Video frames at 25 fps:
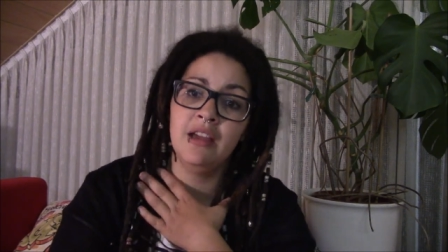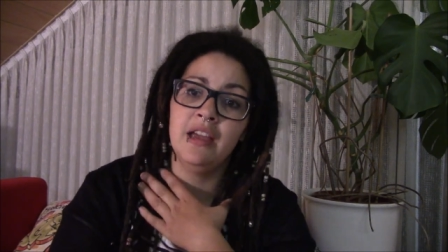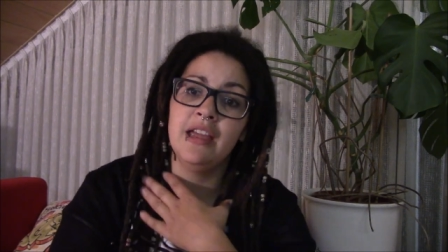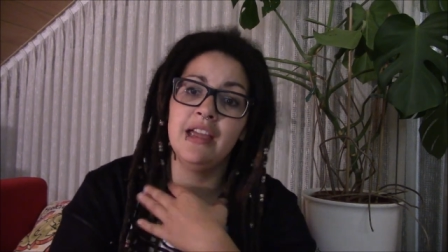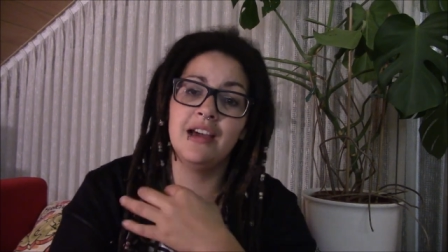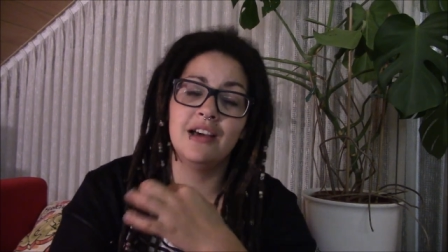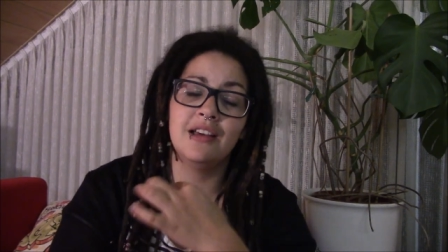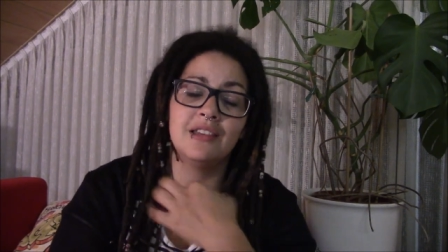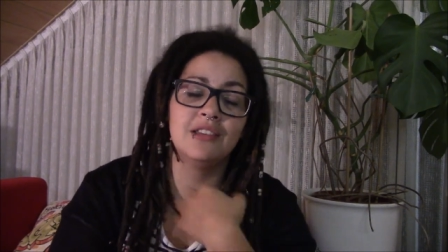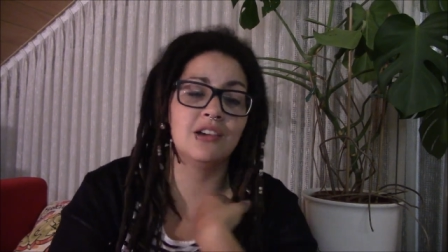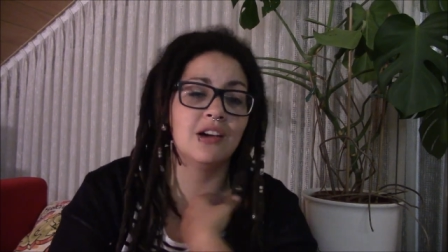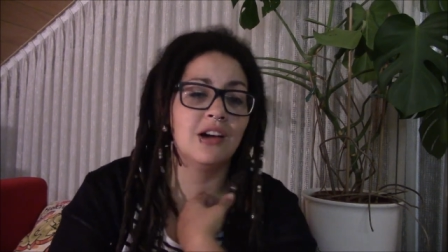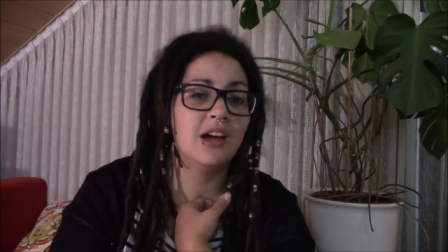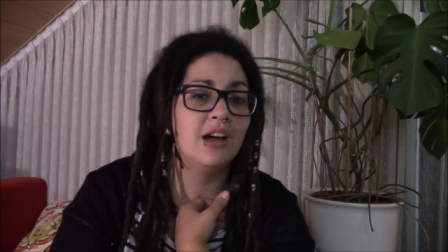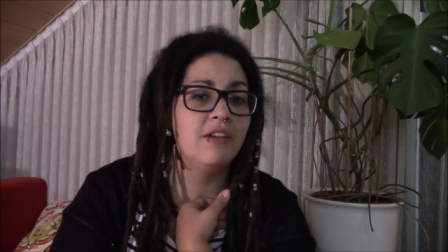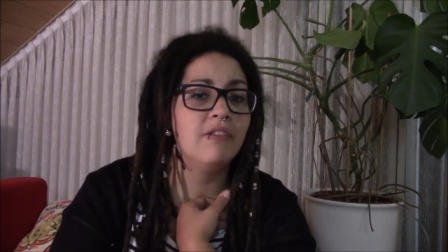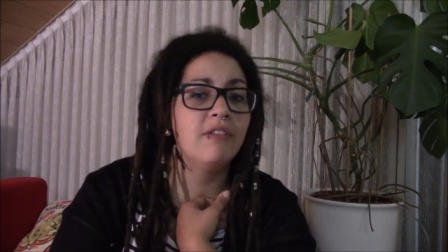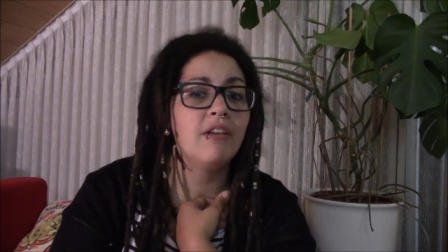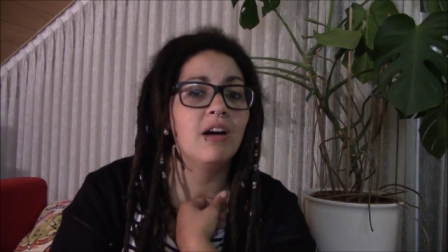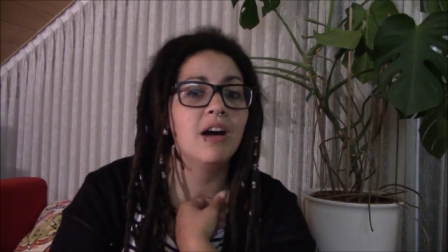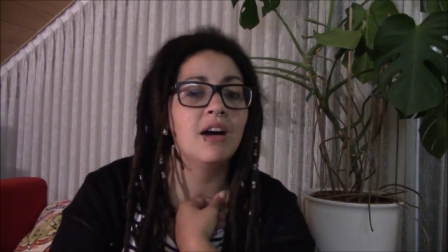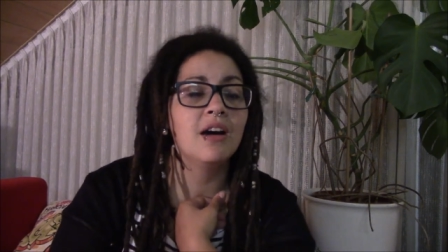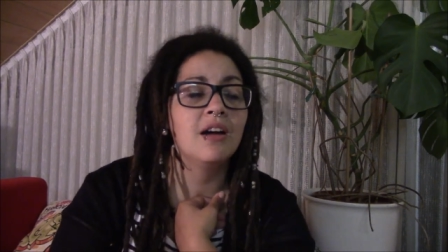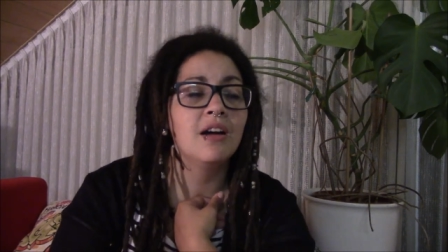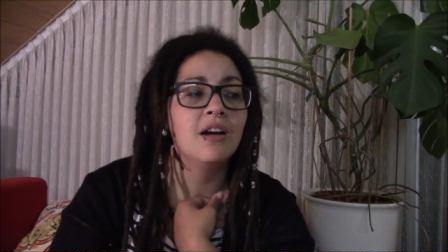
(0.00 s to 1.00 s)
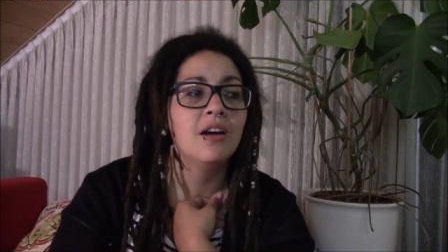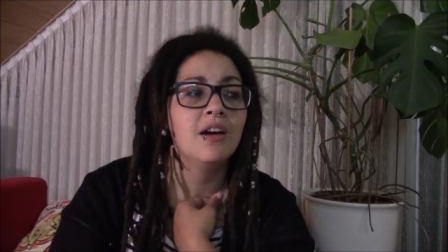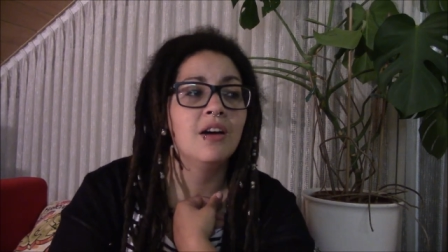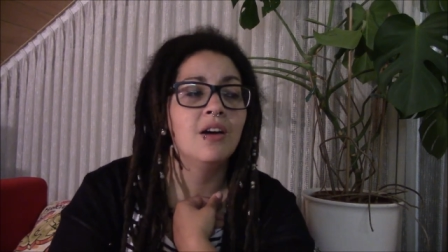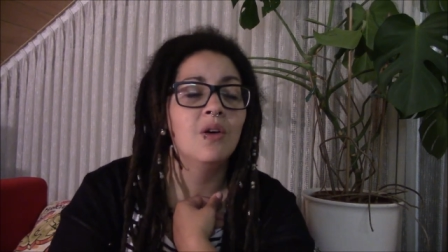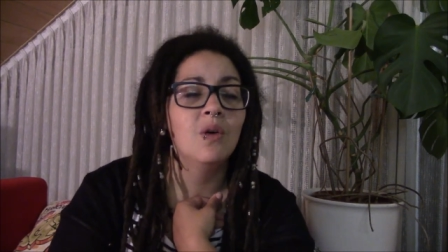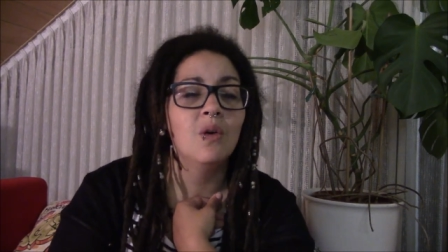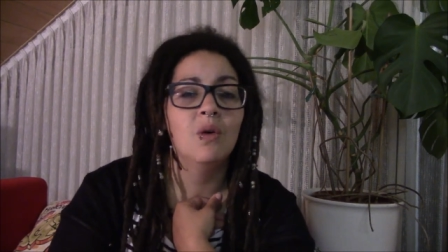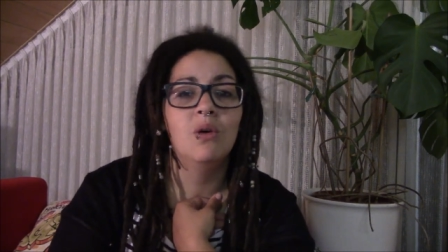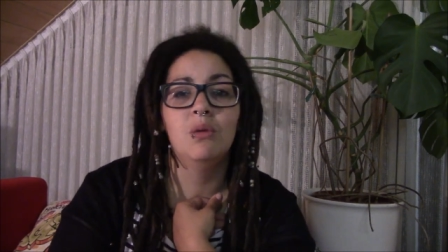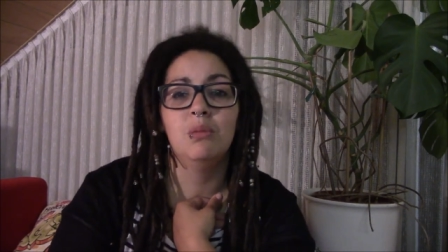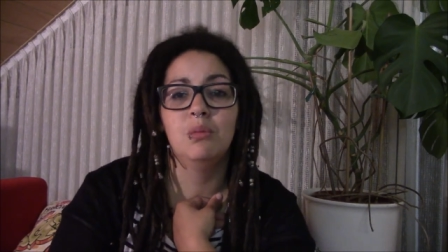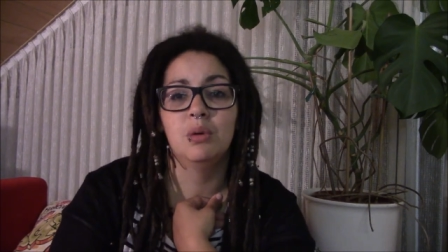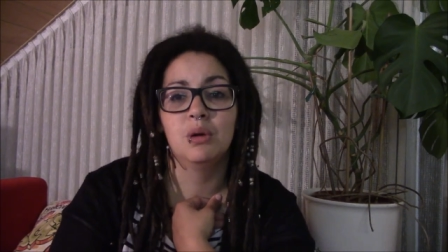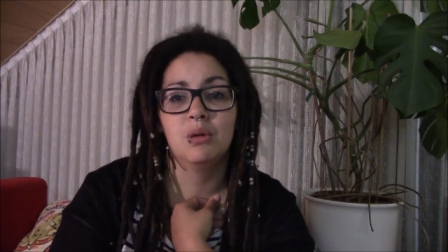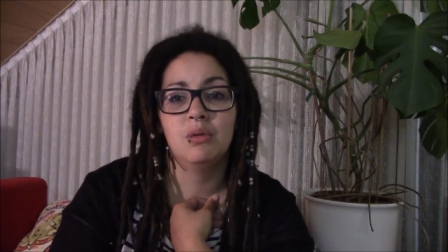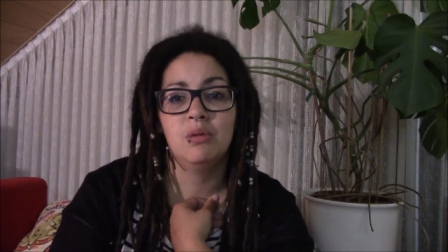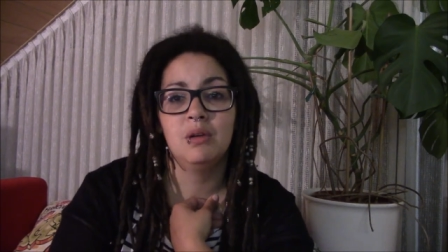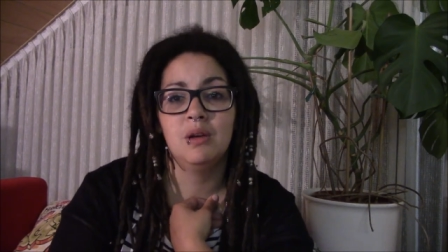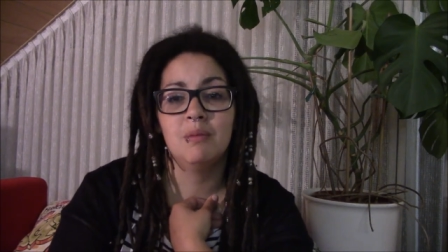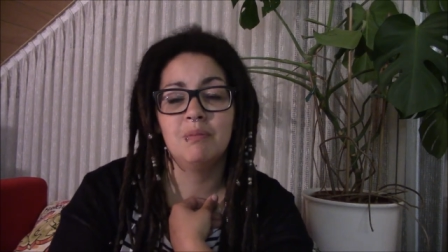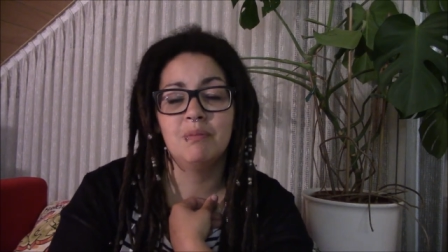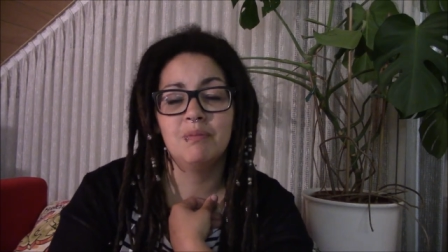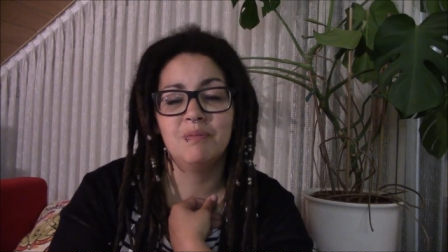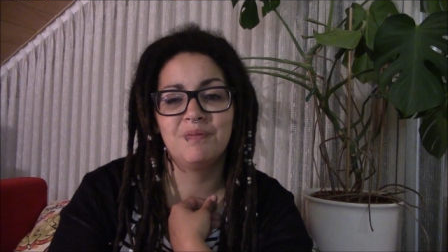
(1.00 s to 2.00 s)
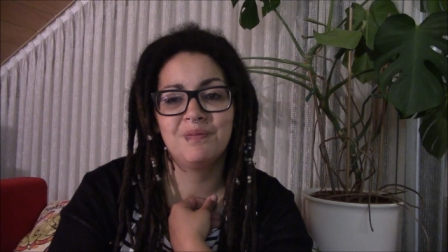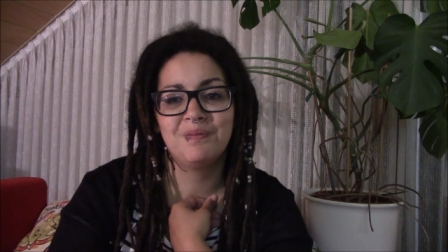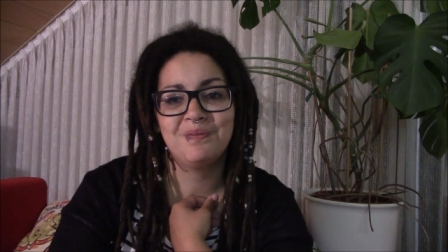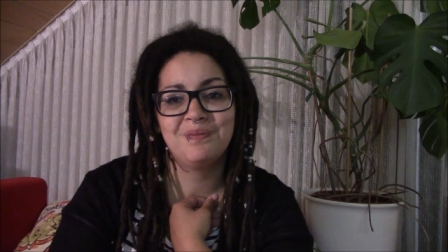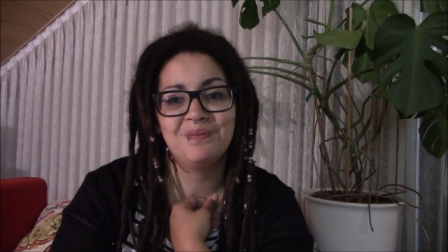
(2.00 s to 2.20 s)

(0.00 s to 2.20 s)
er ist auch einfach unbequem.